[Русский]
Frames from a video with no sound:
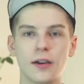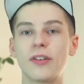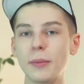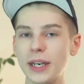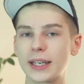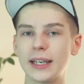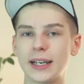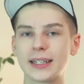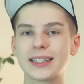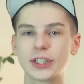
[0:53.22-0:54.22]
в
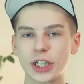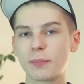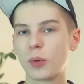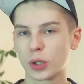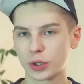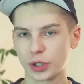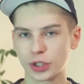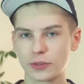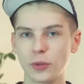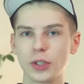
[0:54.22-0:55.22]
Америке до сих пор
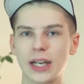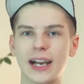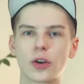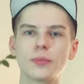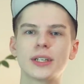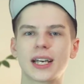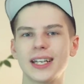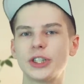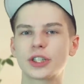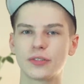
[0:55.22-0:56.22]
существует огромное
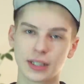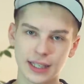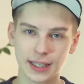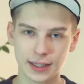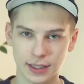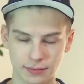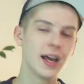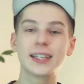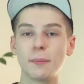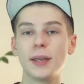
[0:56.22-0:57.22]
количество гетто.
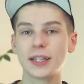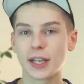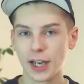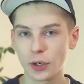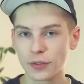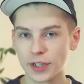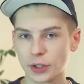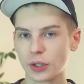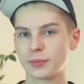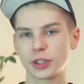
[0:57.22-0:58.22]
Это бедный район, в
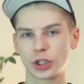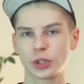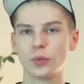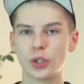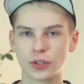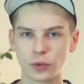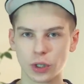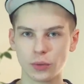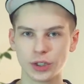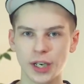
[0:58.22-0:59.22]
котором зачастую живут
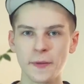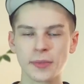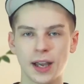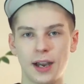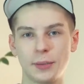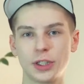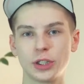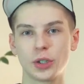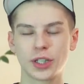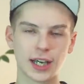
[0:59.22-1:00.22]
люди,
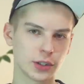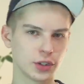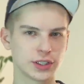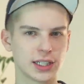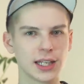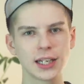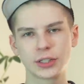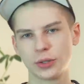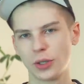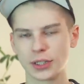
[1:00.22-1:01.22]
объединенные одной
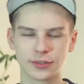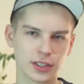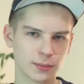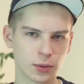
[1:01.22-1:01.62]
национальностью или цветом